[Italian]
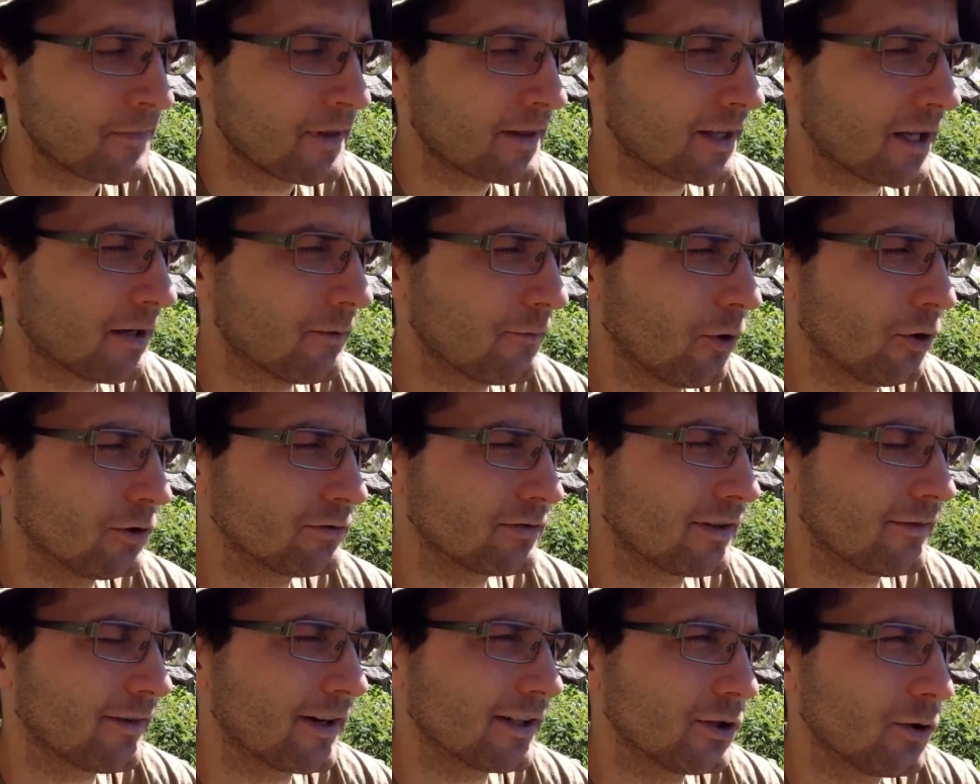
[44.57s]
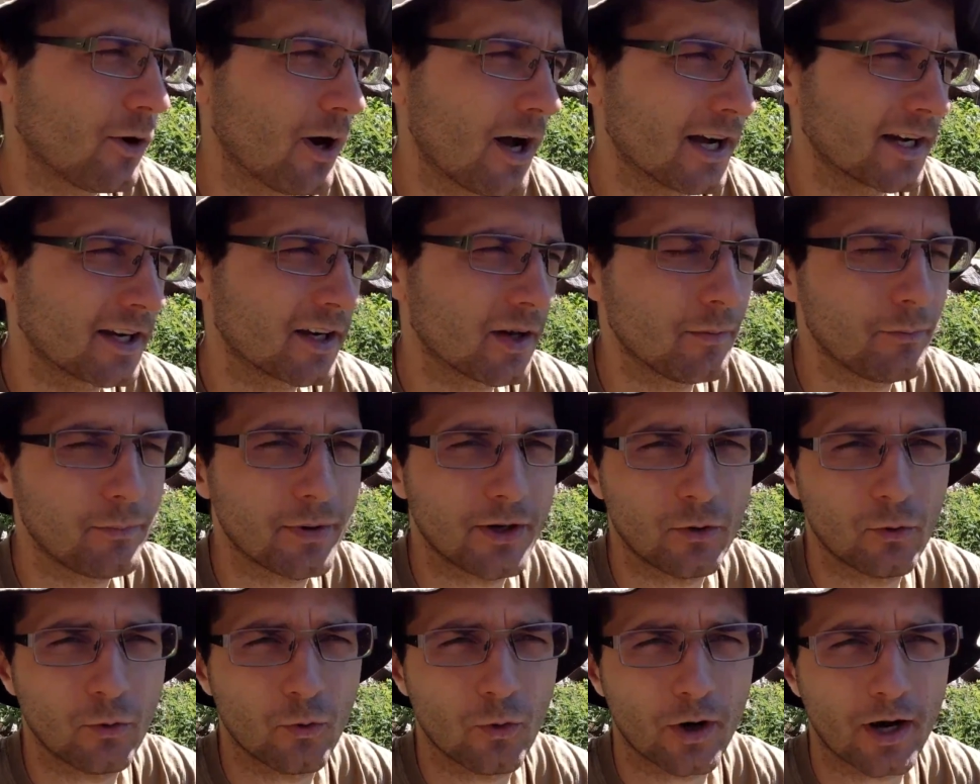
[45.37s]
Talvolta vado anche in
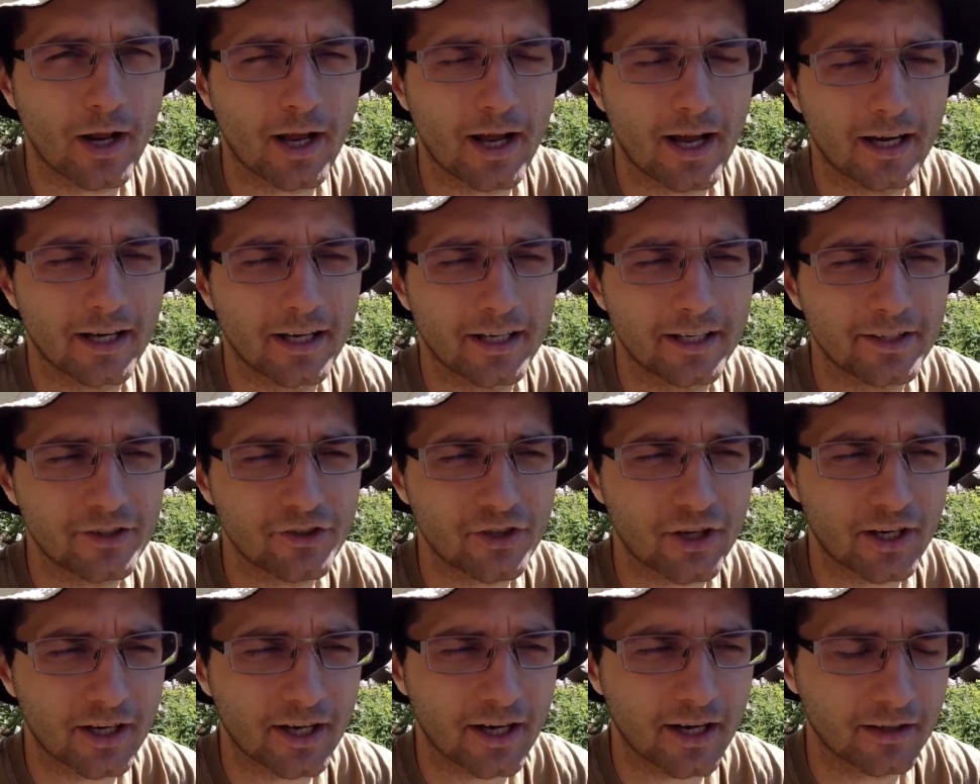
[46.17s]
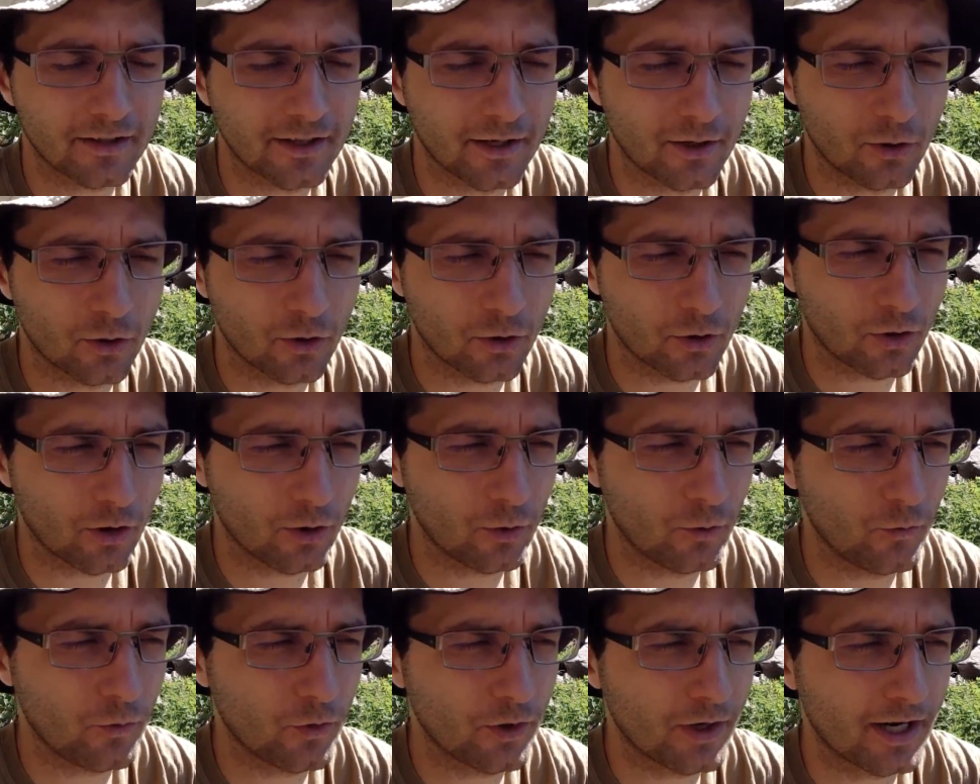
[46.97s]
pianura alla ricerca dell'oro
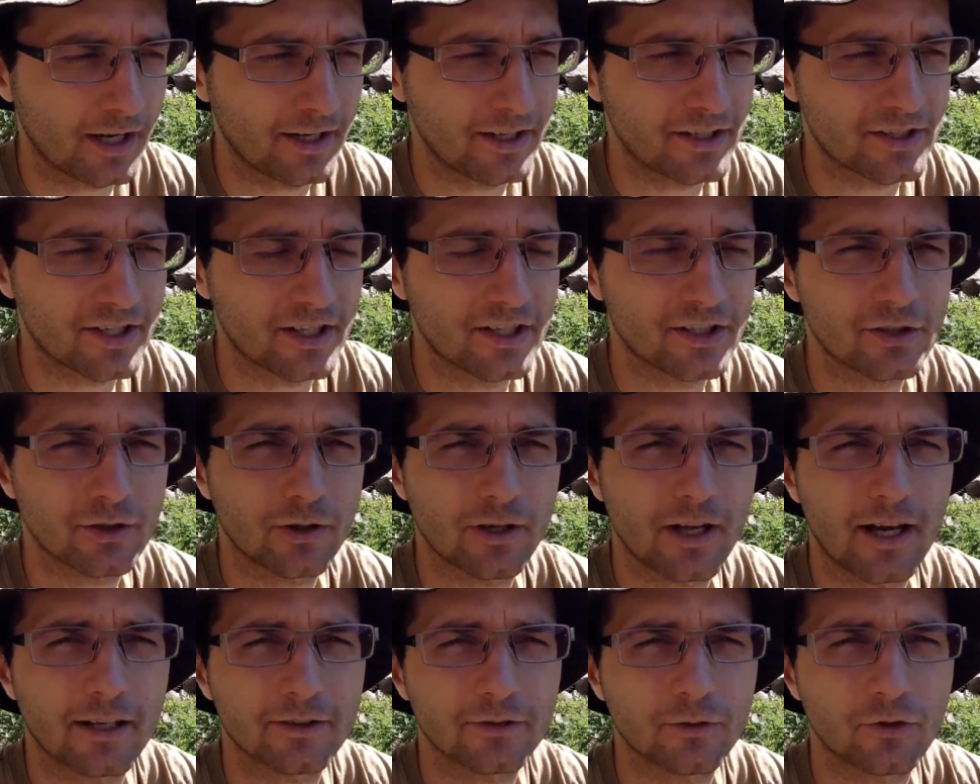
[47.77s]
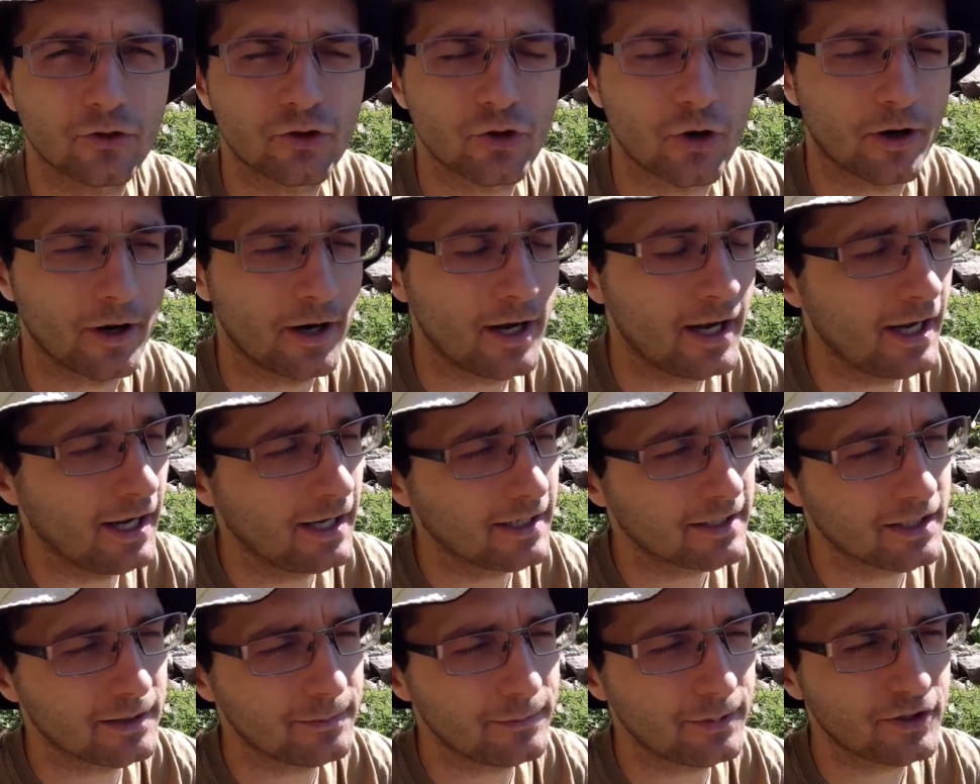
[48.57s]
alluvionale in senso lato, cioè
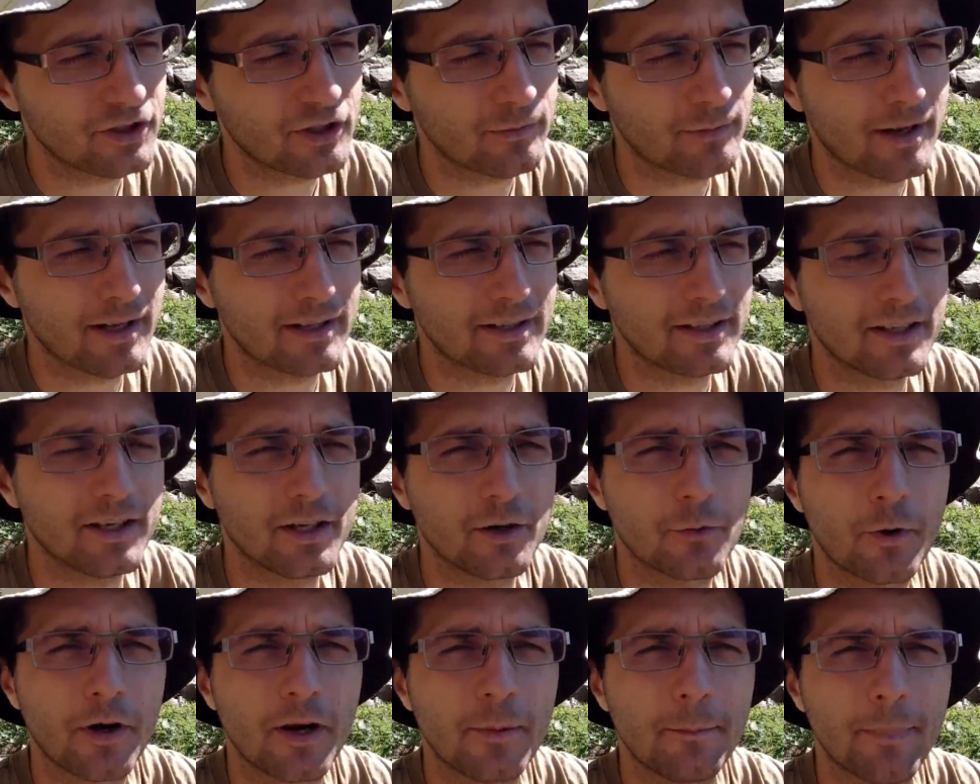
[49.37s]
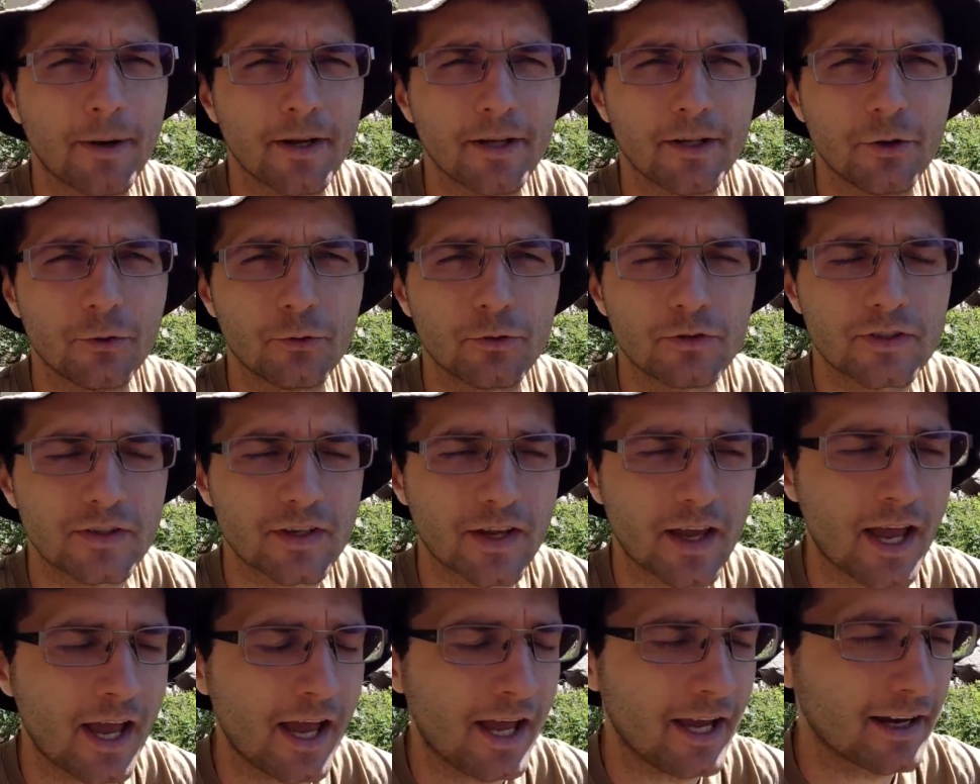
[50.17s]
semplicemente di quelle
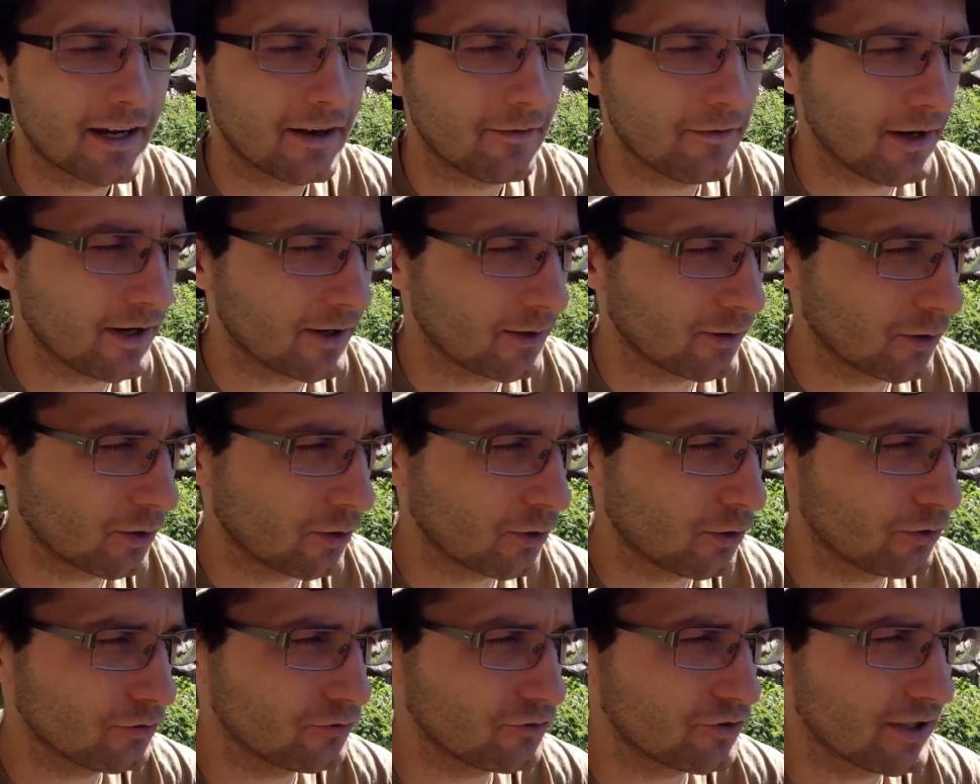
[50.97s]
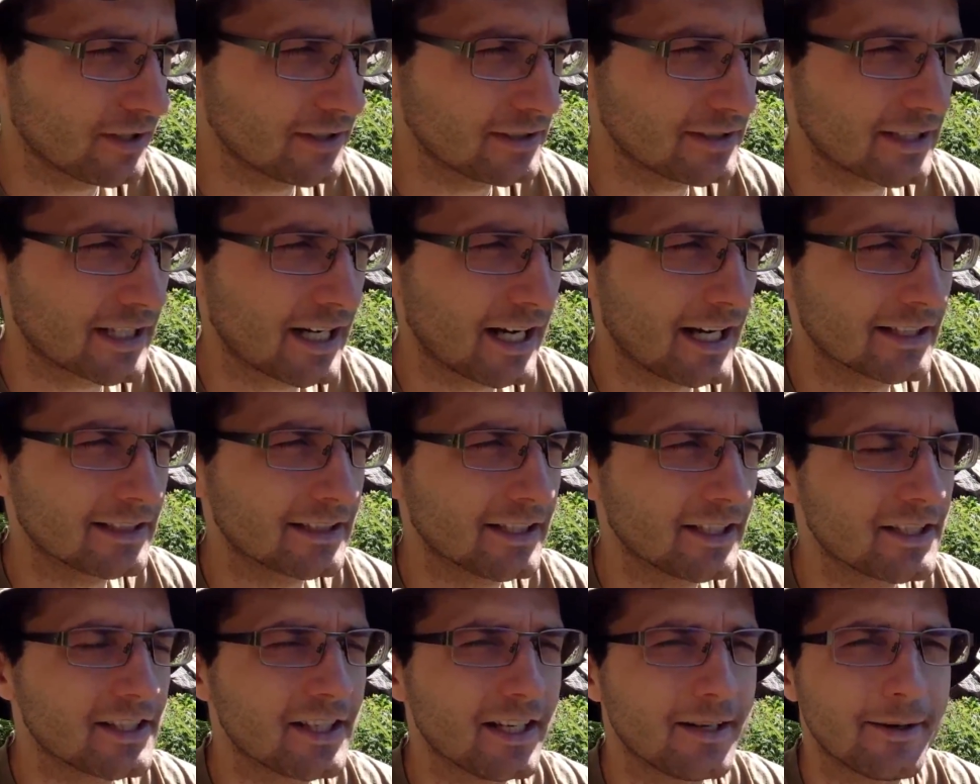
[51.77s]
pagliuzze che vengono
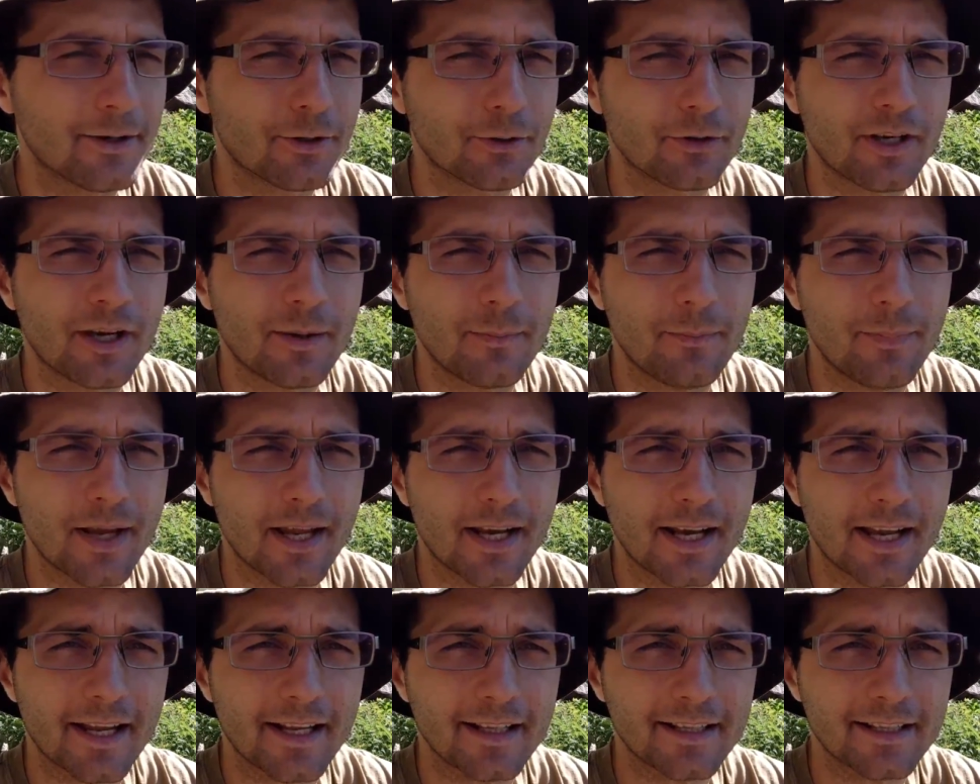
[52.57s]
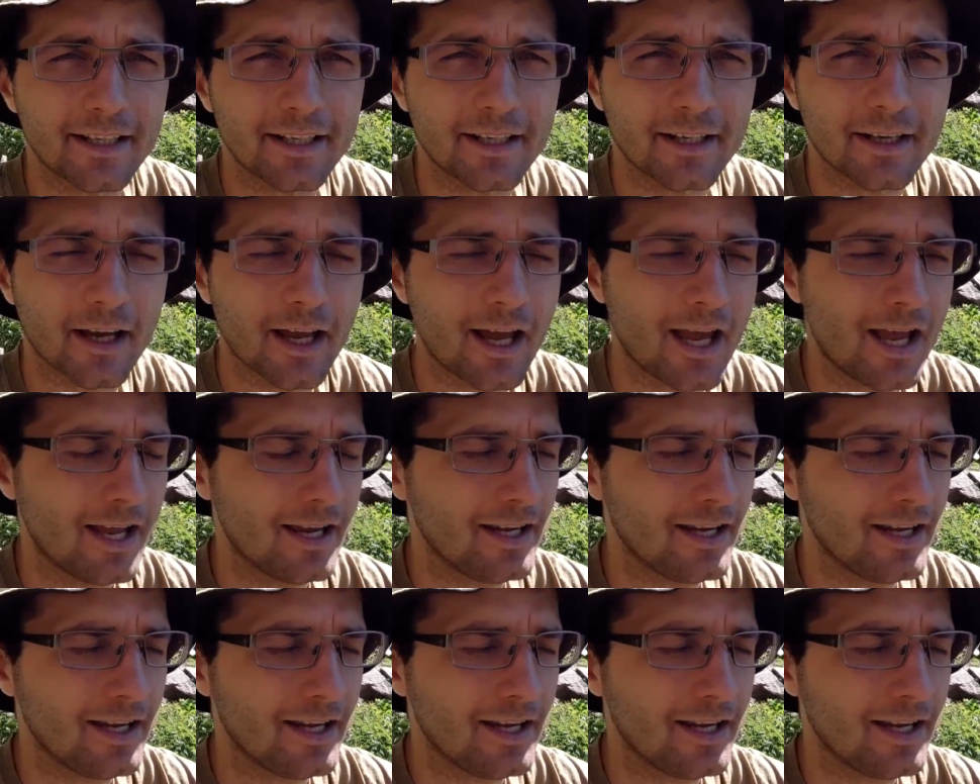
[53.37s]
concentrate a seguito delle piene idriche.